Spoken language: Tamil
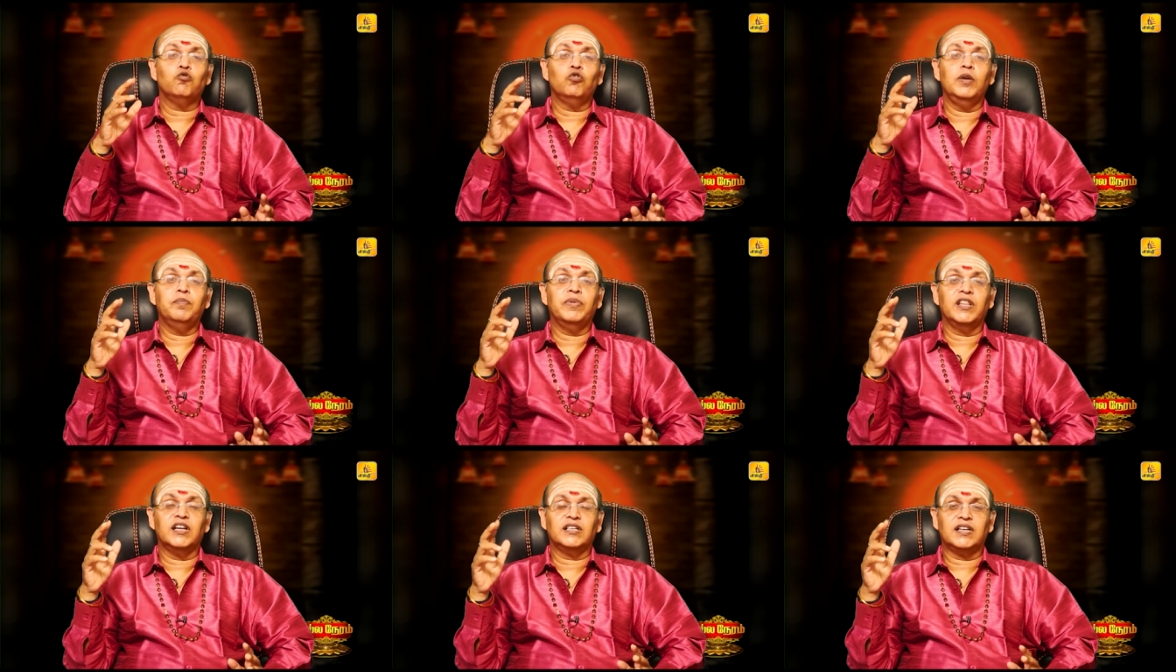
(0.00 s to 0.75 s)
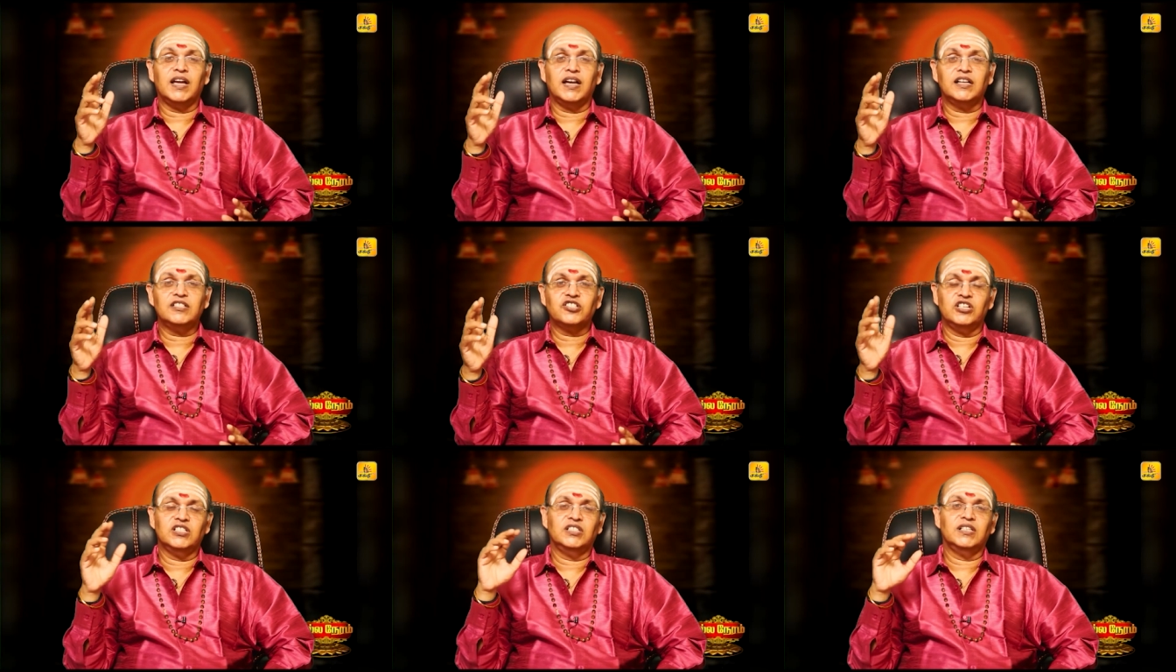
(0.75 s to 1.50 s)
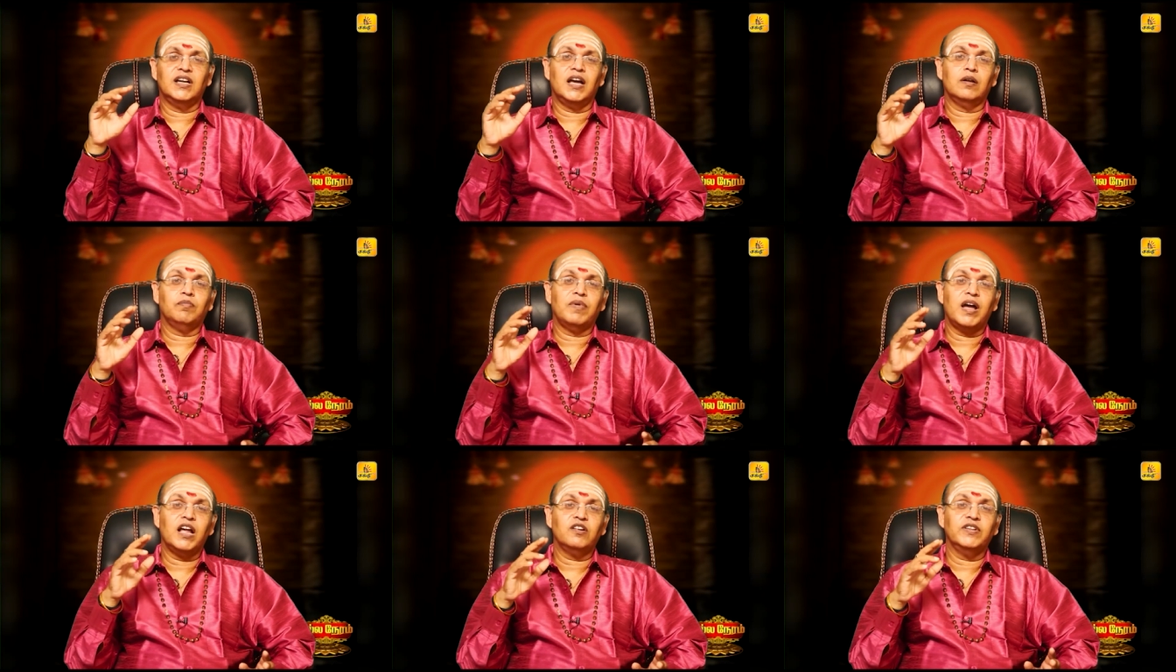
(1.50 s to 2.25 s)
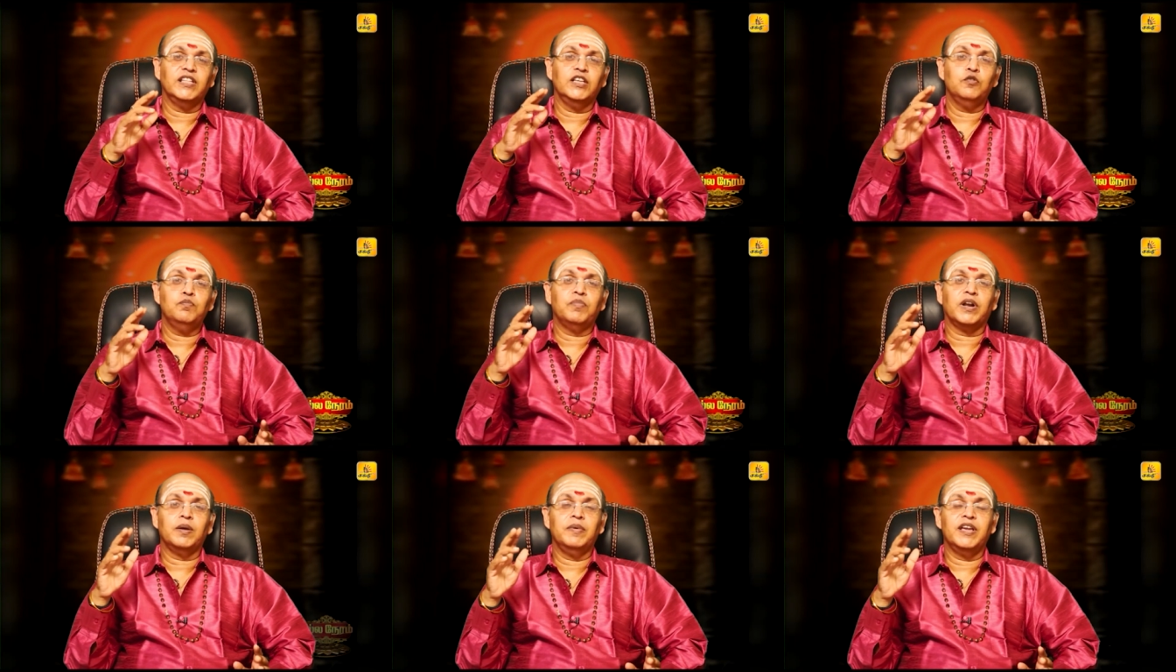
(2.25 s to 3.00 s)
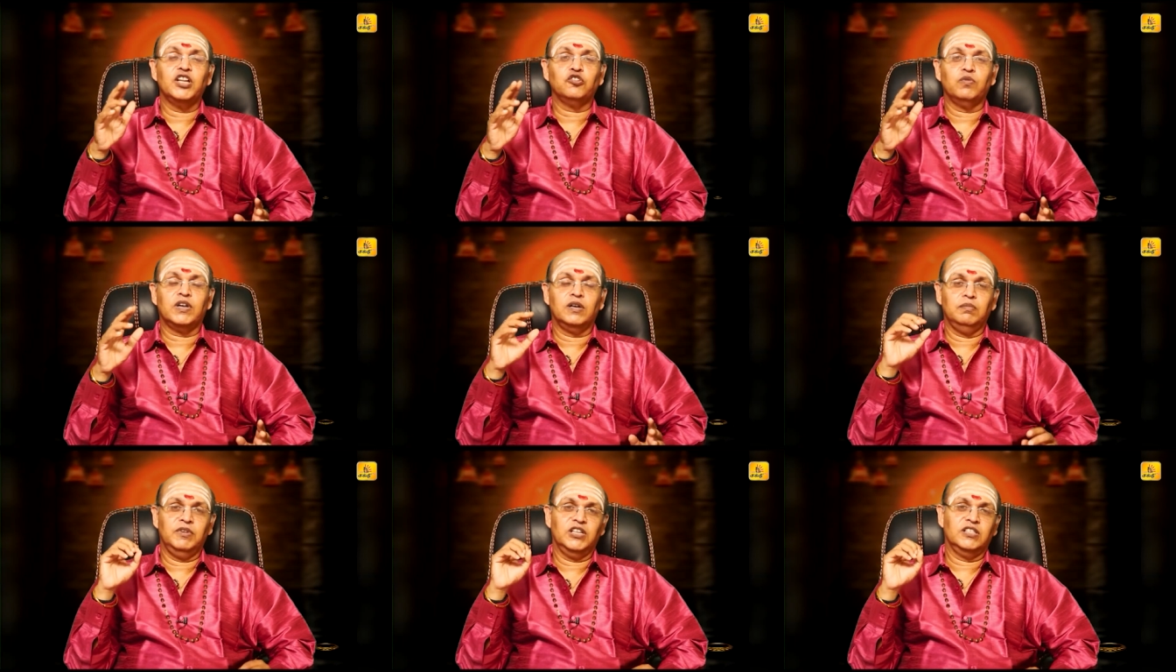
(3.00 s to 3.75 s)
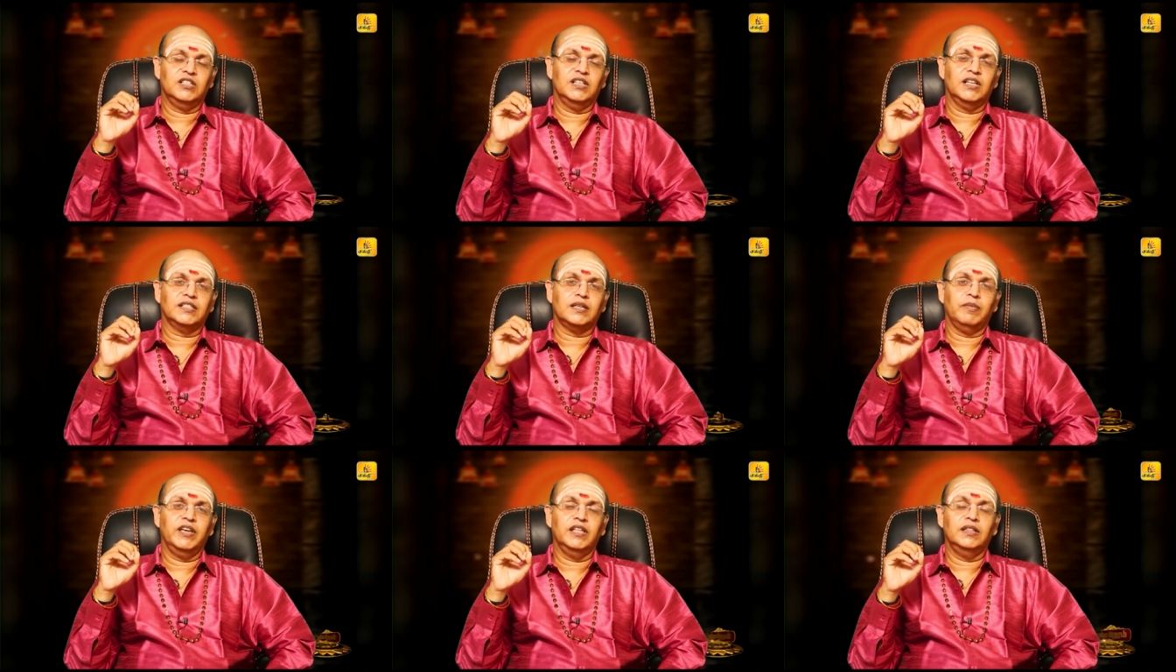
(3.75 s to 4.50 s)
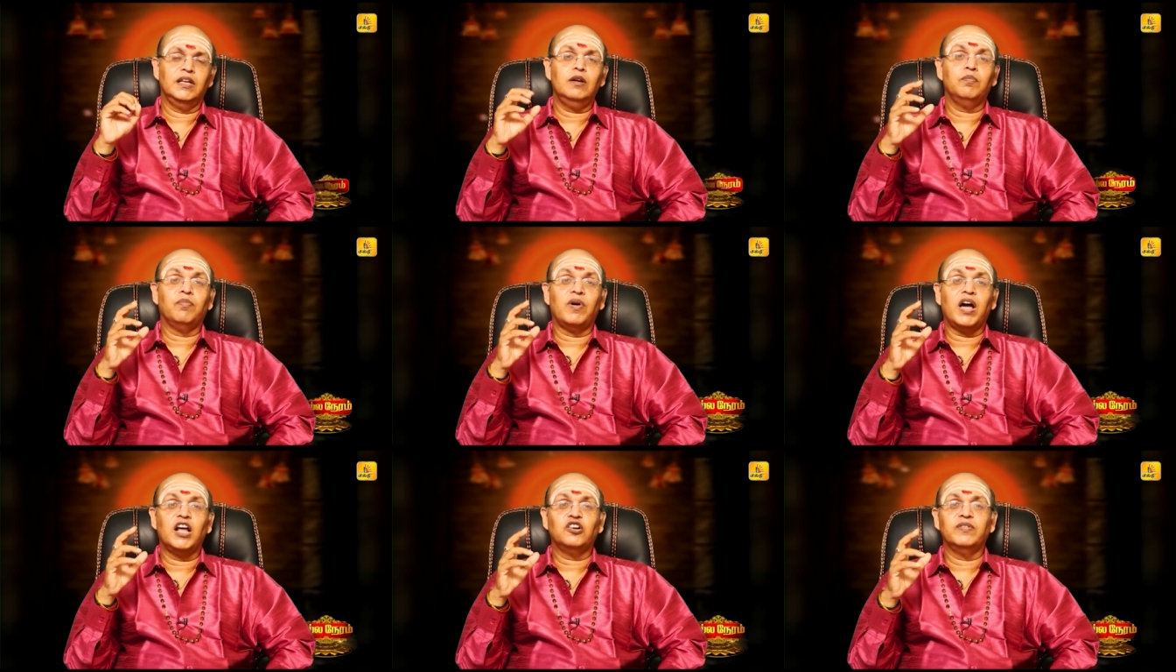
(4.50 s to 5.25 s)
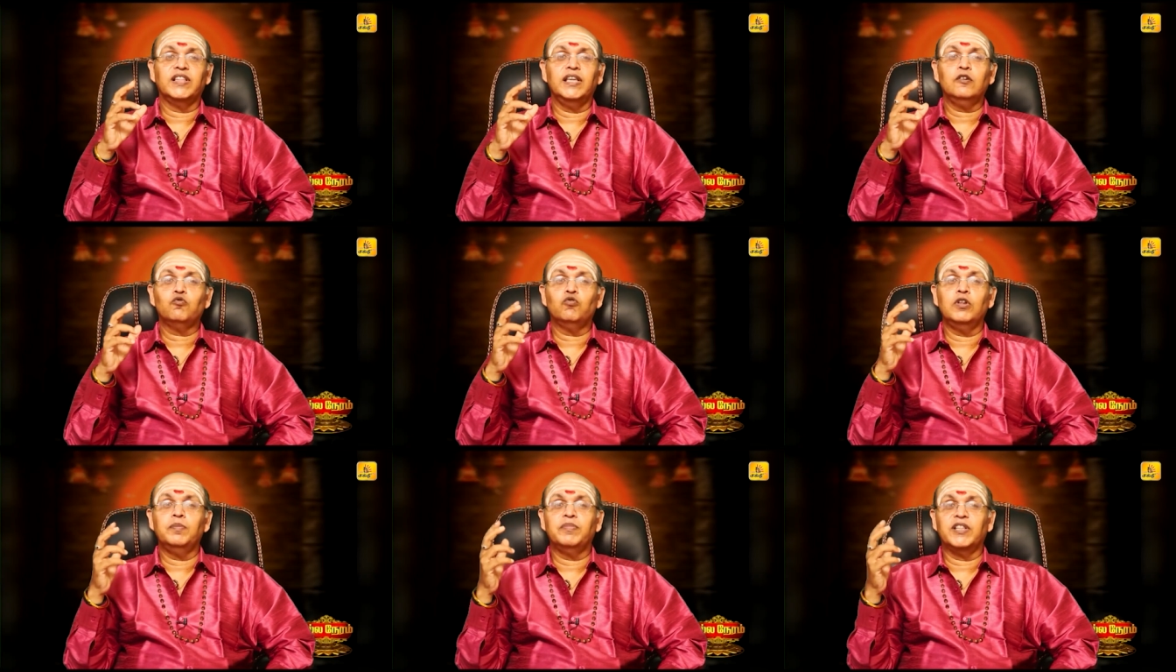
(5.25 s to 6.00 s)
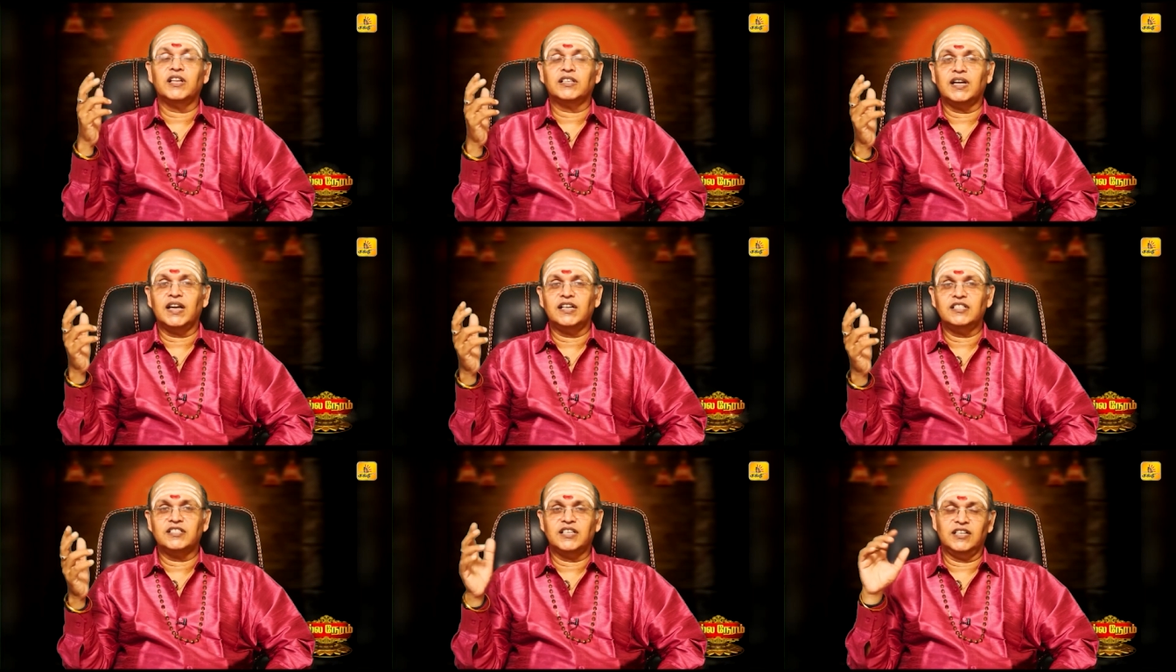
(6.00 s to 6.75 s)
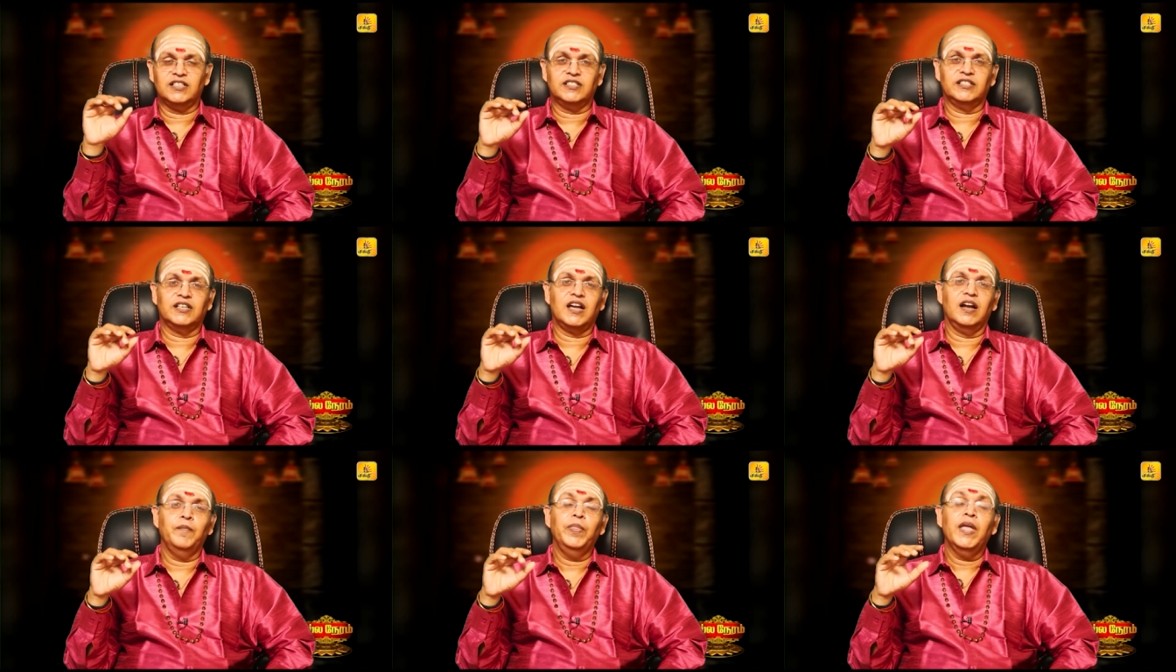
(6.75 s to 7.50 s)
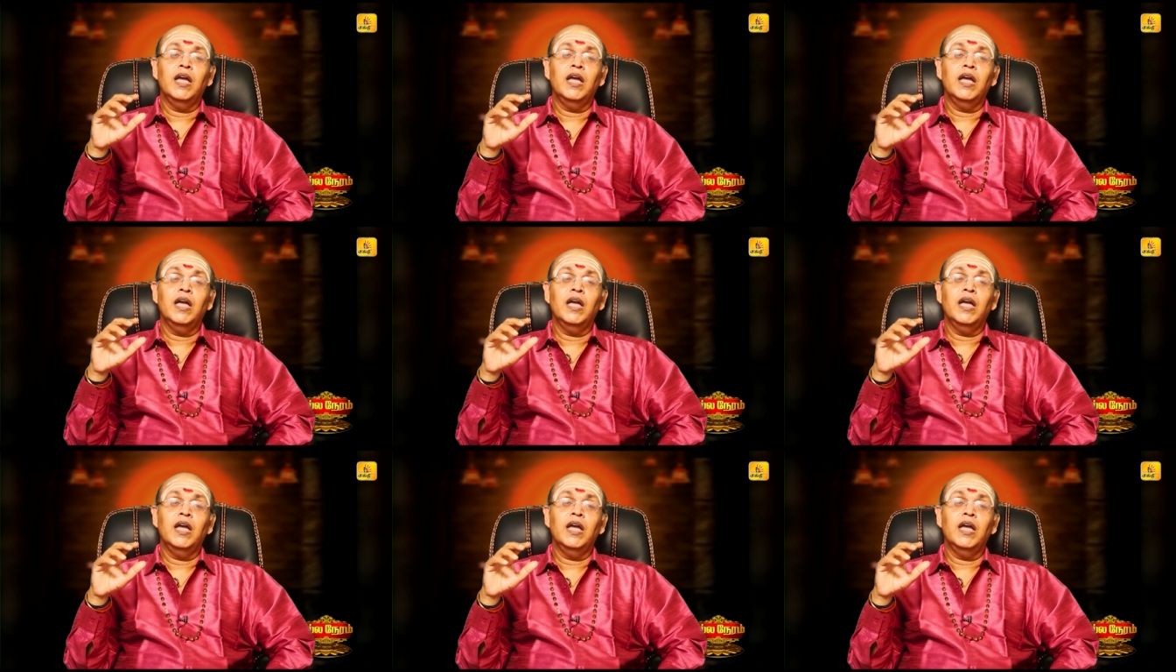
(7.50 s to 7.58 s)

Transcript: குளிப்பதற்காக செல்கின்றார் பார்வதியும் பரமேஸ்வரனும் இருக்கின்ற சமயத்தில் பார்வதி குளிப்பதற்காக செல்கின்றார்